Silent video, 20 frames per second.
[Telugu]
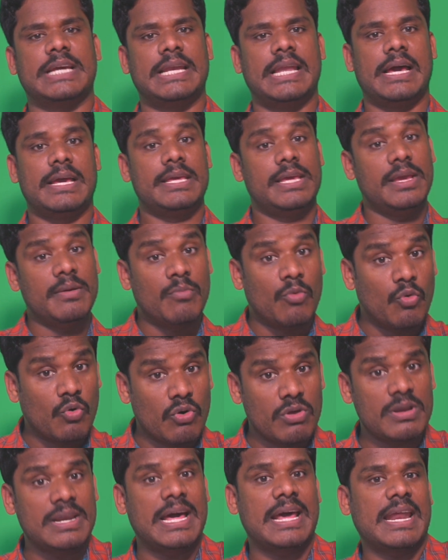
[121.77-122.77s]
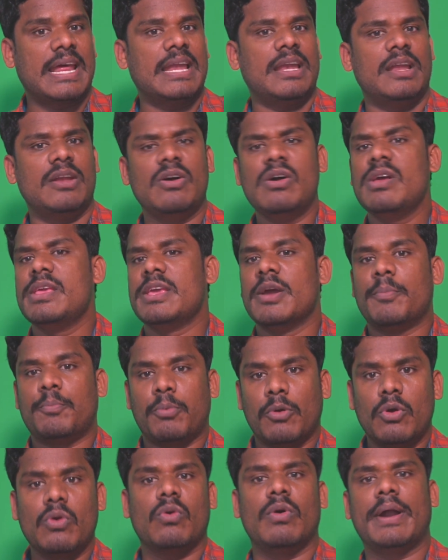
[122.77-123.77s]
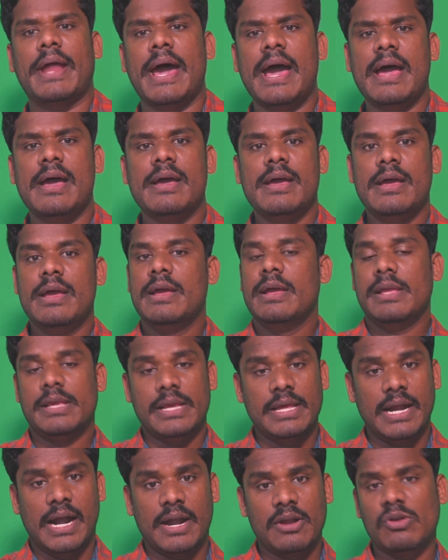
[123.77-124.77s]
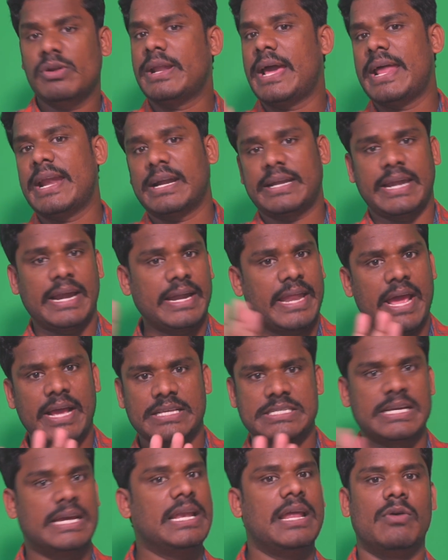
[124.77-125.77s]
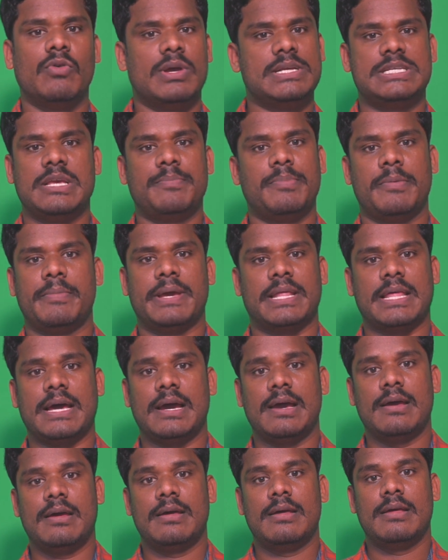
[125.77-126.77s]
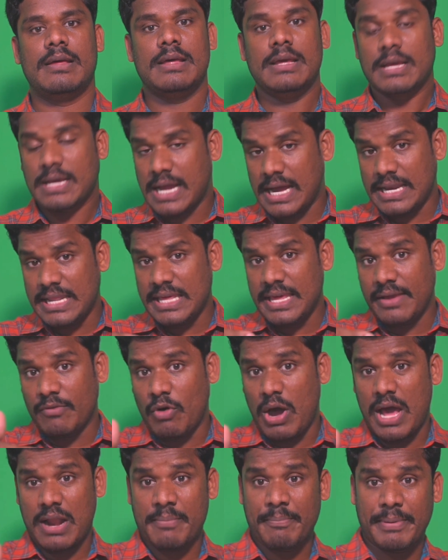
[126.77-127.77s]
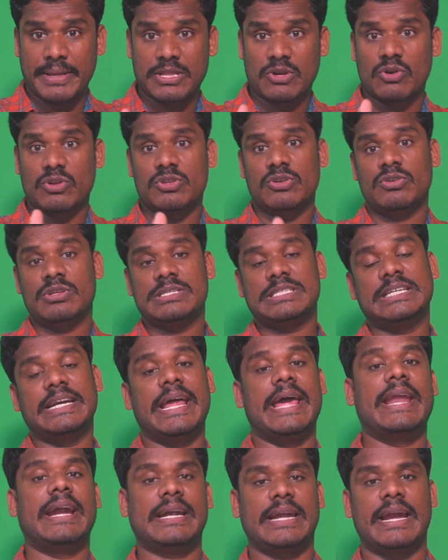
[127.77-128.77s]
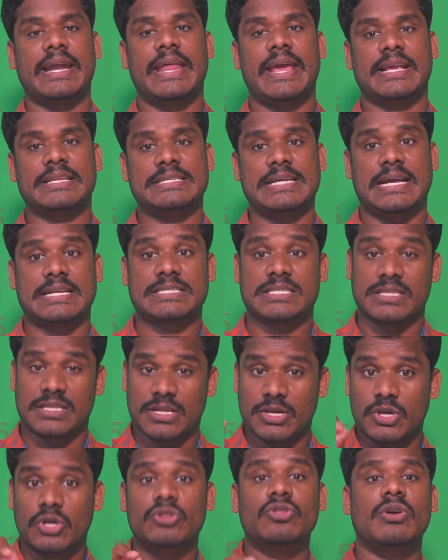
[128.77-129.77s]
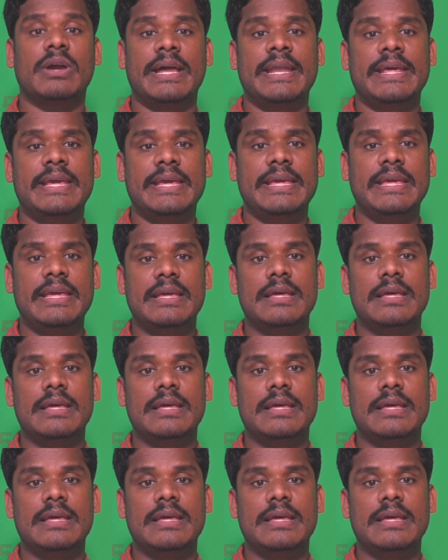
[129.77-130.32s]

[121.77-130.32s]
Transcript: చేయలే ఈ మూడున్నరేళ్లలో ఎప్పుడూ కూడా ఈనాడు డైరెక్ట్ అటాక్ చేయలే వైసీపీ మీద కానీ ఈ వారం పది రోజుల నుంచి డైరెక్ట్ అటాక్ చేస్తుంది ఎందుకని